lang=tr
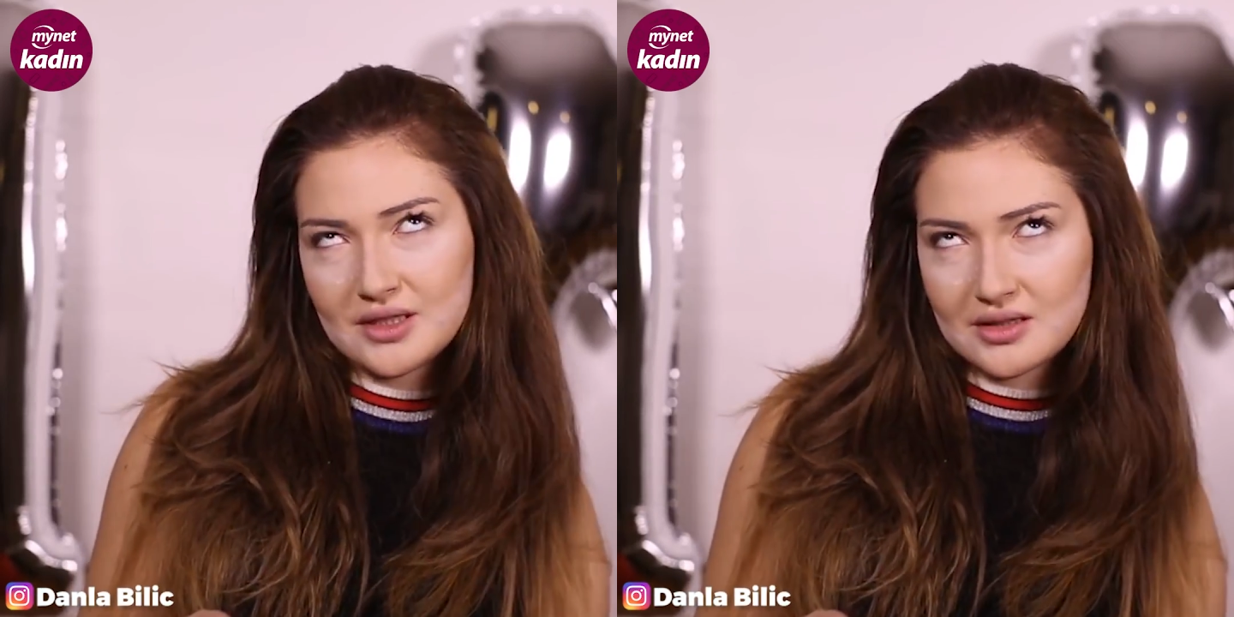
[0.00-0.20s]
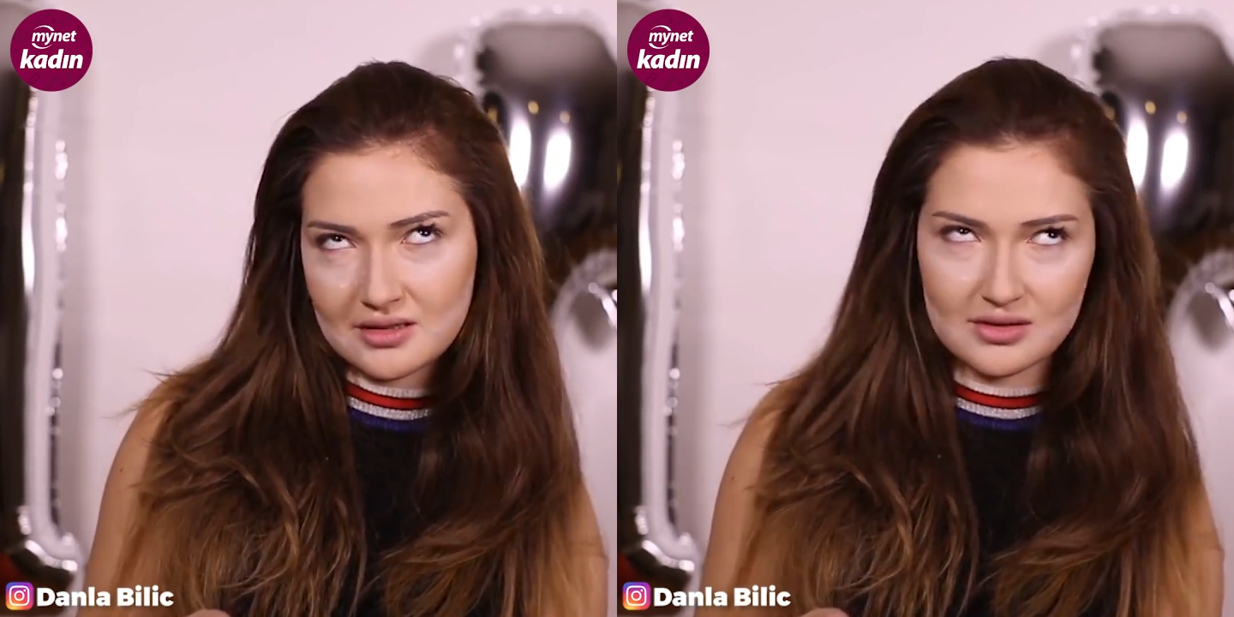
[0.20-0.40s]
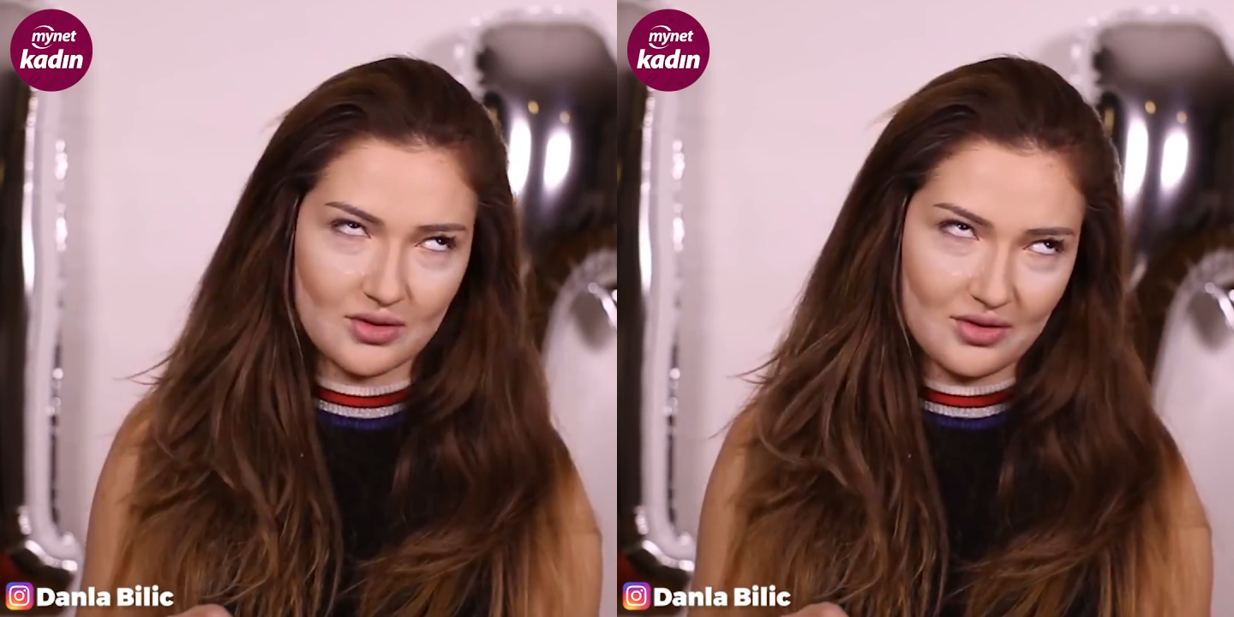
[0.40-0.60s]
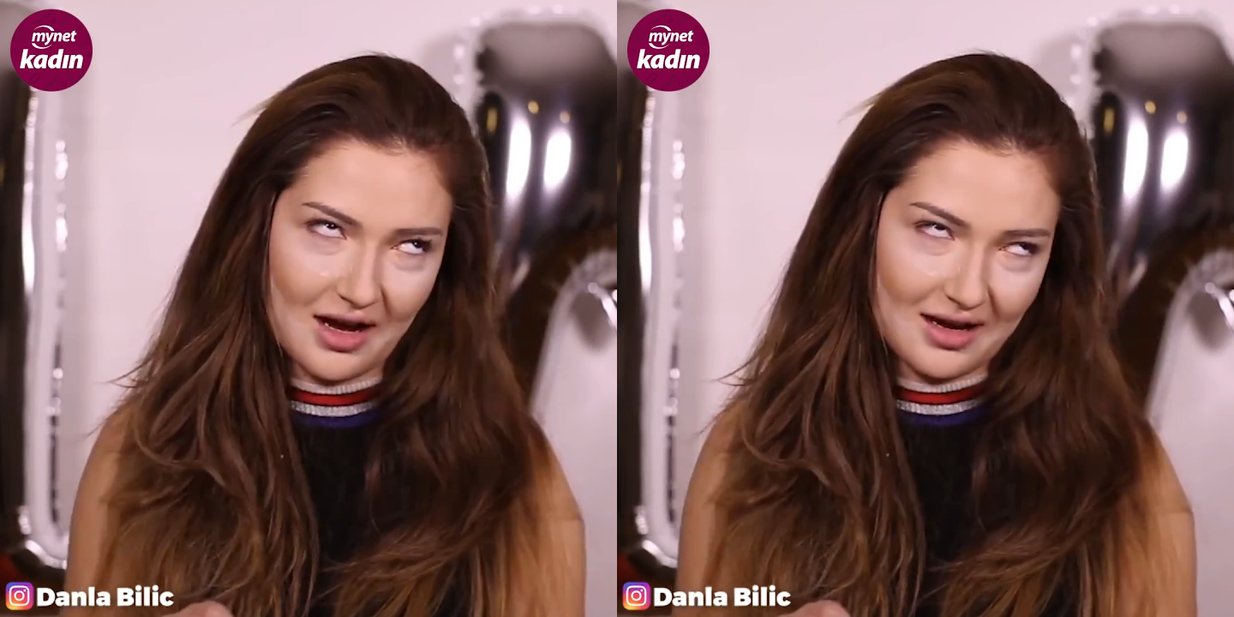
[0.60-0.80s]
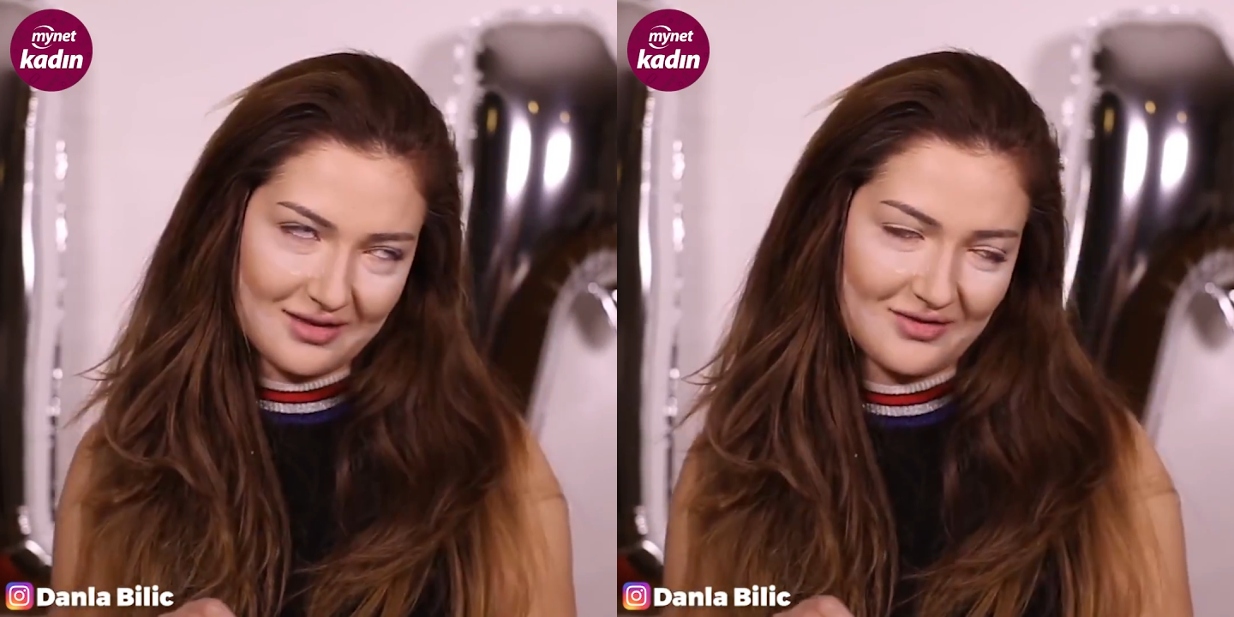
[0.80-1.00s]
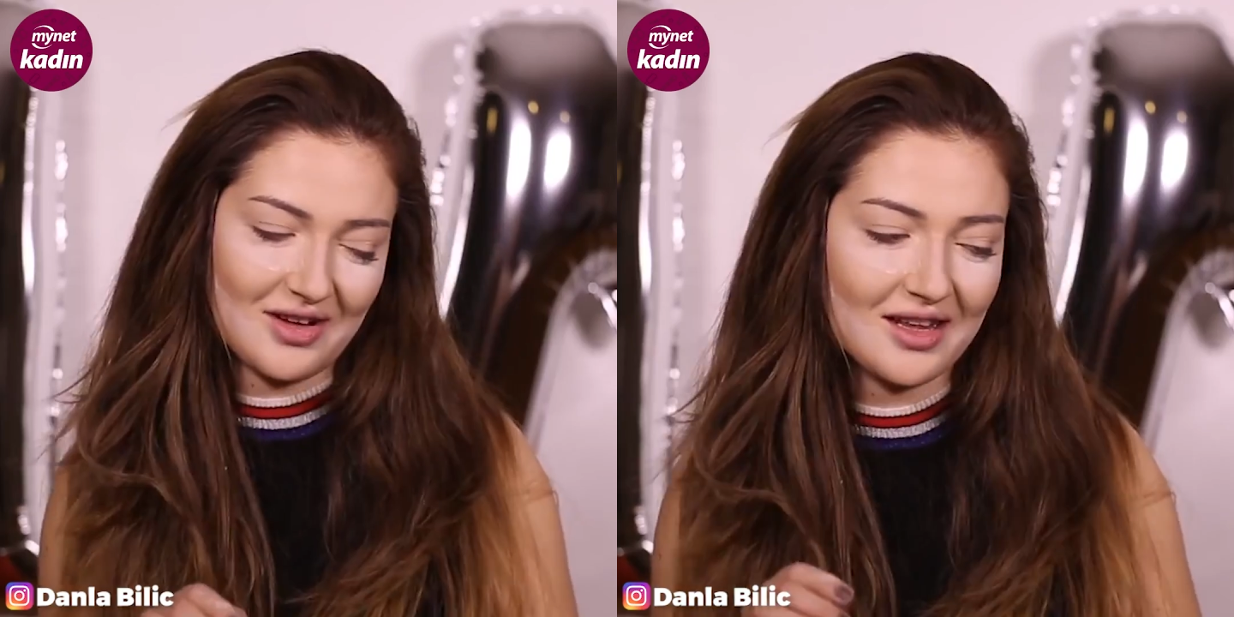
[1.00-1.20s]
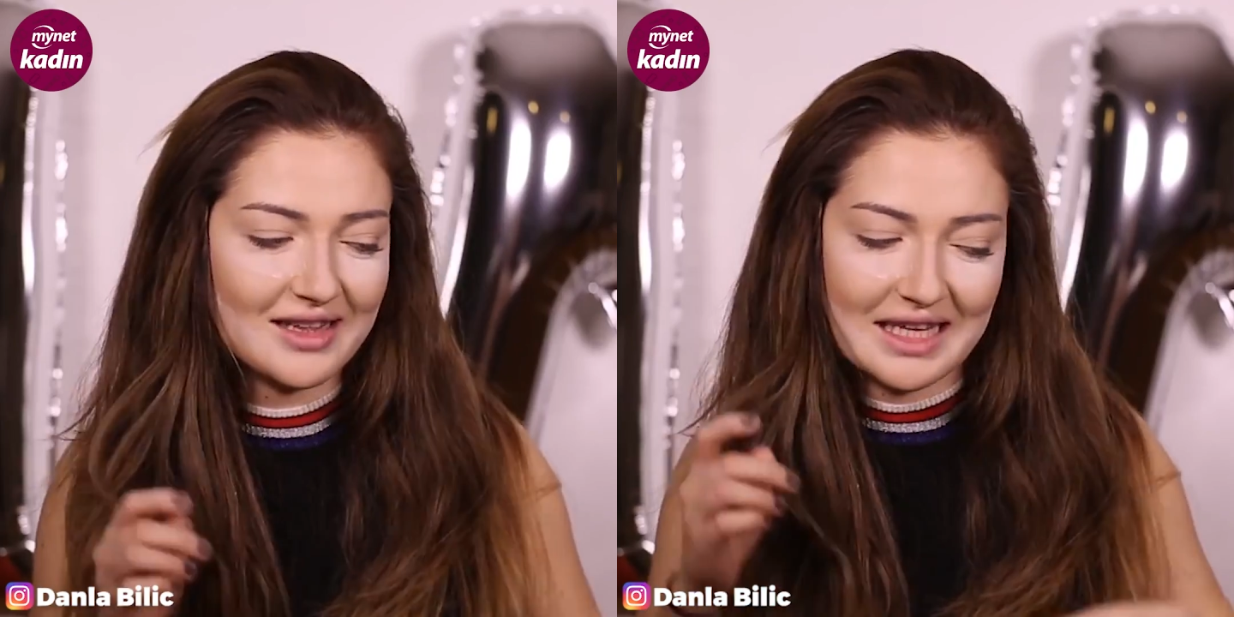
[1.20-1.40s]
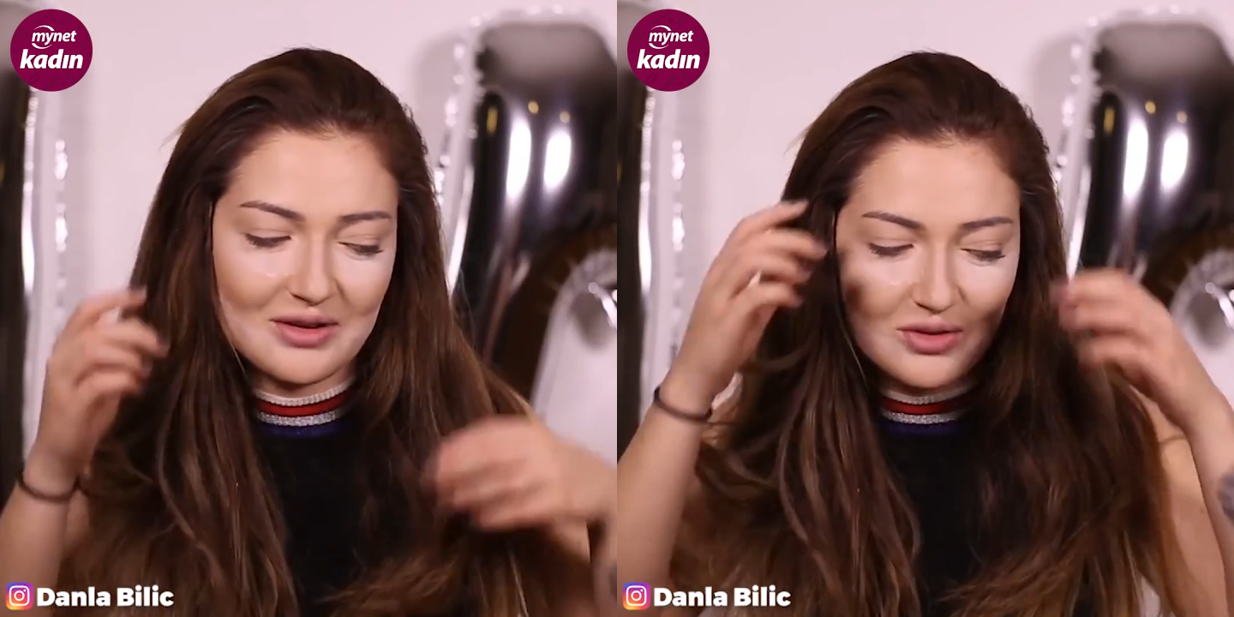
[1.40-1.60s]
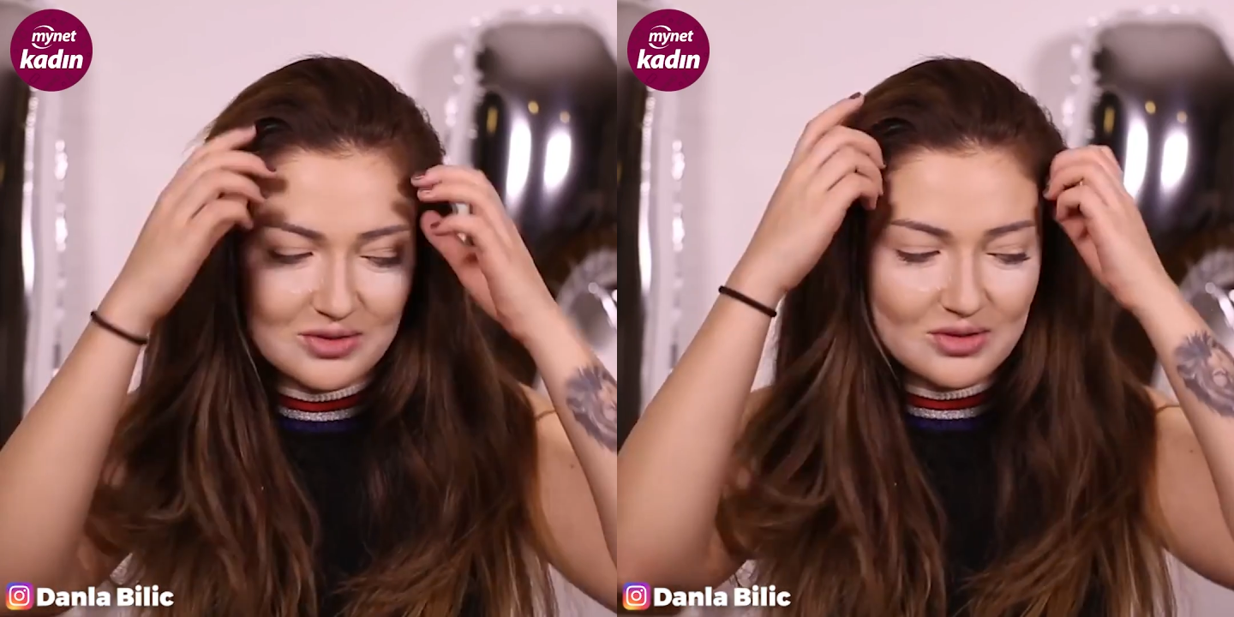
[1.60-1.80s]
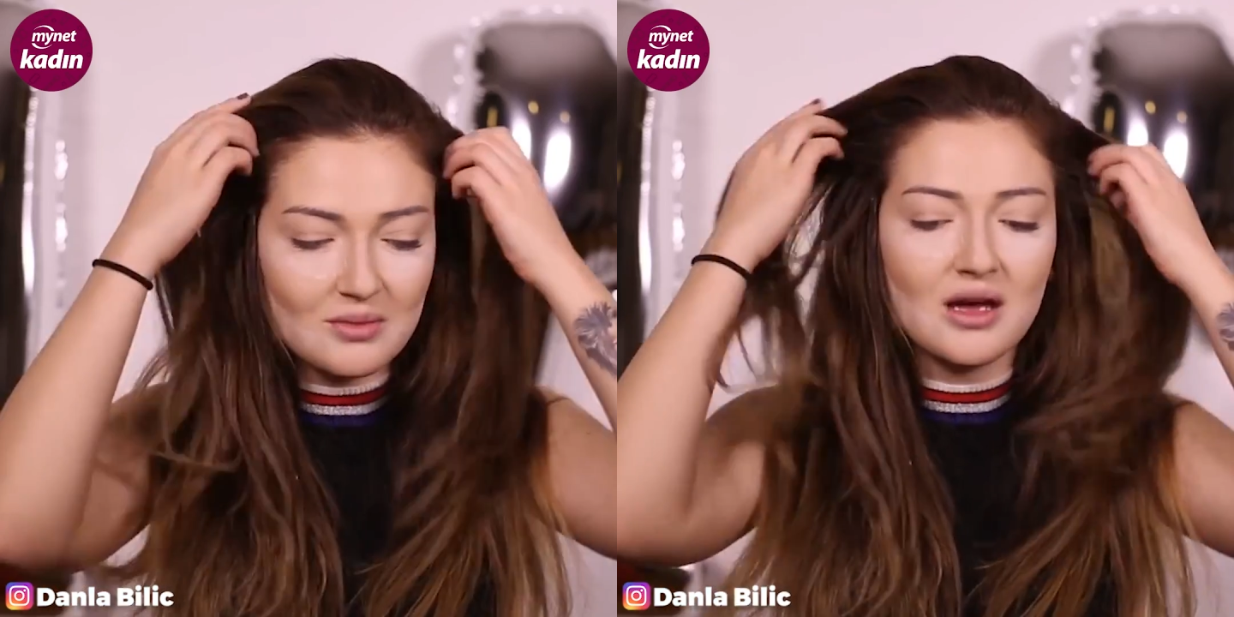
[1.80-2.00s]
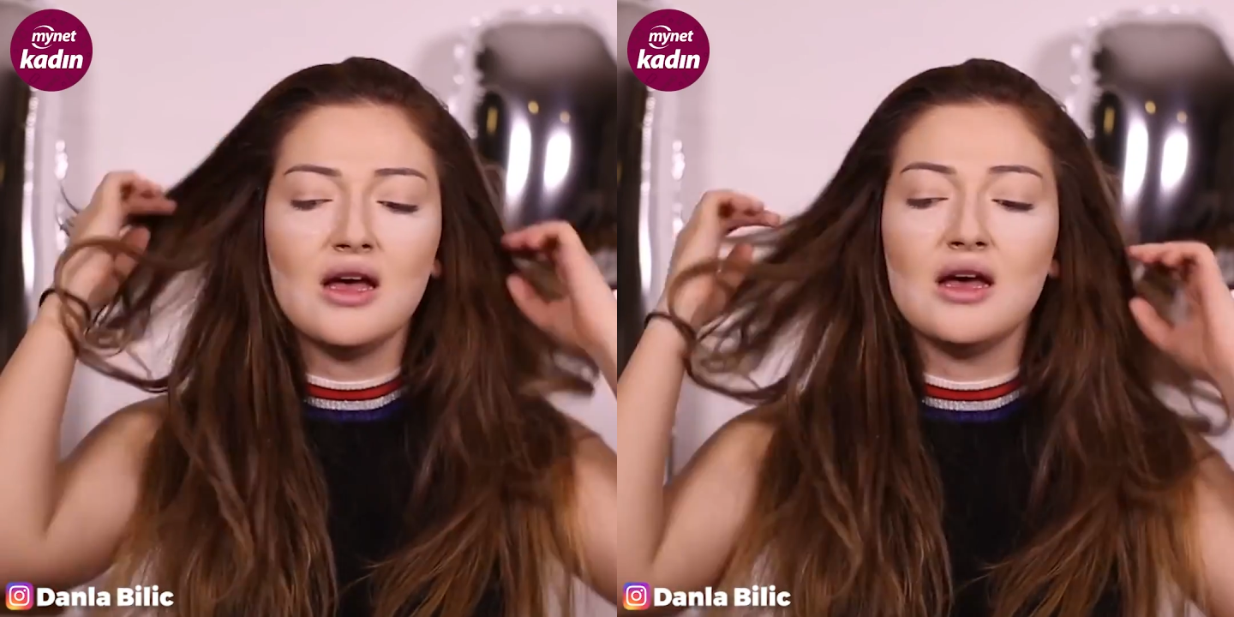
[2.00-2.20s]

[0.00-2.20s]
nasılsınız günaydın falan diye konuşurum.